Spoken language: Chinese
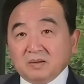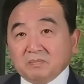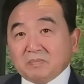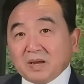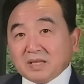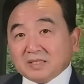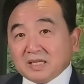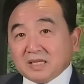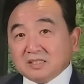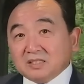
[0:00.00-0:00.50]

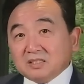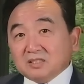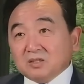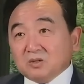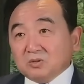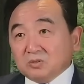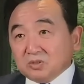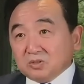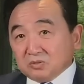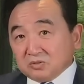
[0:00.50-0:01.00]
半年之
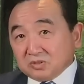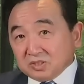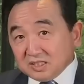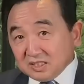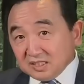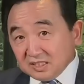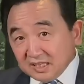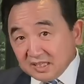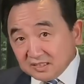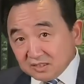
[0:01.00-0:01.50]
后就是
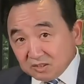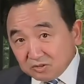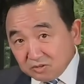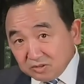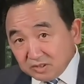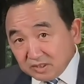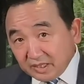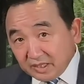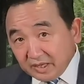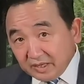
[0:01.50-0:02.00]
今年的
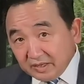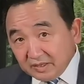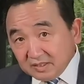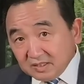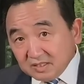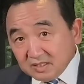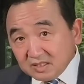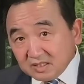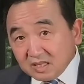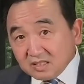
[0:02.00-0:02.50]
春天，
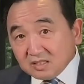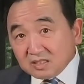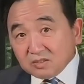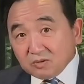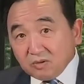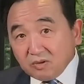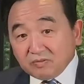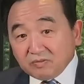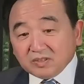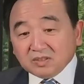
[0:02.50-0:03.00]
三四
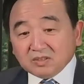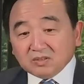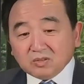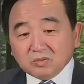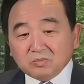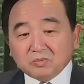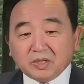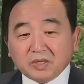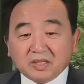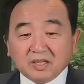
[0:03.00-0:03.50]
月份，对
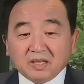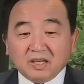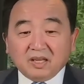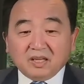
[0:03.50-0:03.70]
不对？